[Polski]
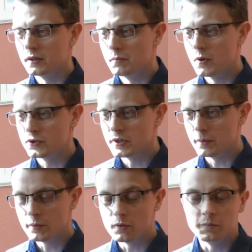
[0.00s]
można
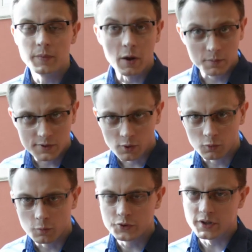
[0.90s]
było w Białym
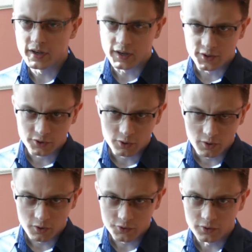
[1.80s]
Stoku przejechać
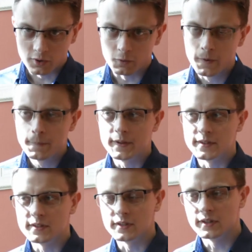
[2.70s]
dorożką
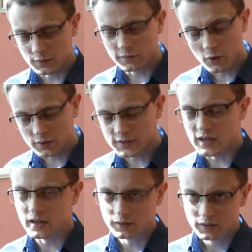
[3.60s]
z
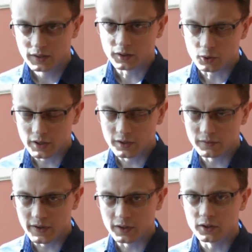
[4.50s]
dworca
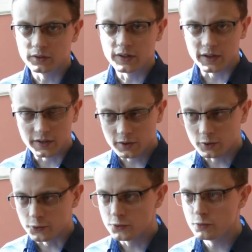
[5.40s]
kolejowego na rynek
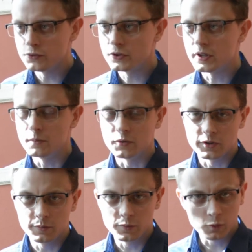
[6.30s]
Kościuszki,
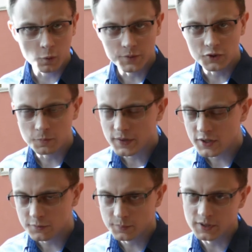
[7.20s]
można było kupić
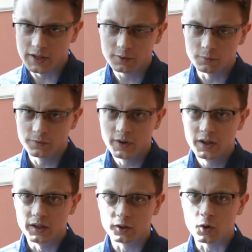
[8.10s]
5 biletów
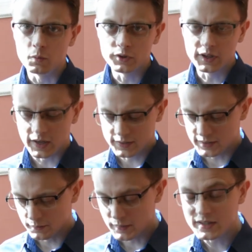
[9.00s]
e,
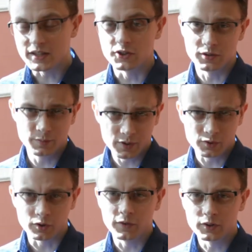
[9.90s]
komunikacji miejskiej, czyli była
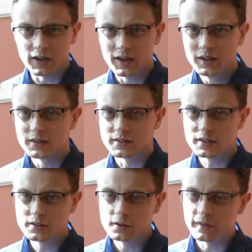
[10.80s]
to kwota
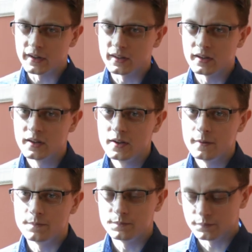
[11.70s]
zdecydowanie
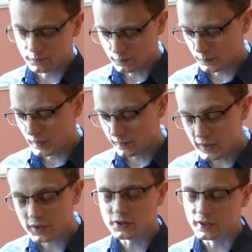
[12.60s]
mm,
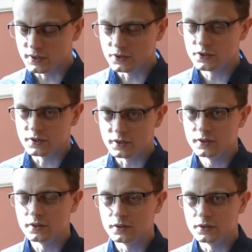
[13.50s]
większa niż,
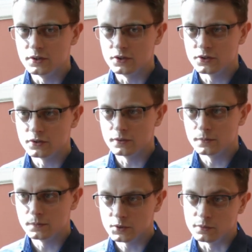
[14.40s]
e, niż e,
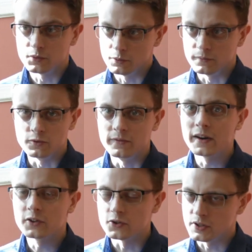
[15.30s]
czy, czy, czy
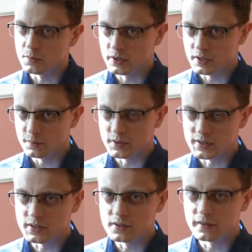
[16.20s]
wartość tej monety była
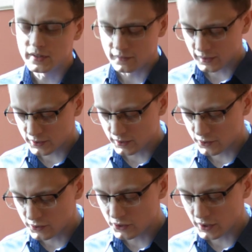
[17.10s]
zdecydowanie większa
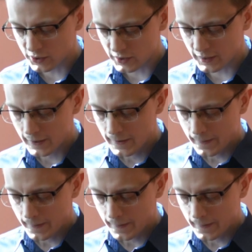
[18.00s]
niż dzisiejszej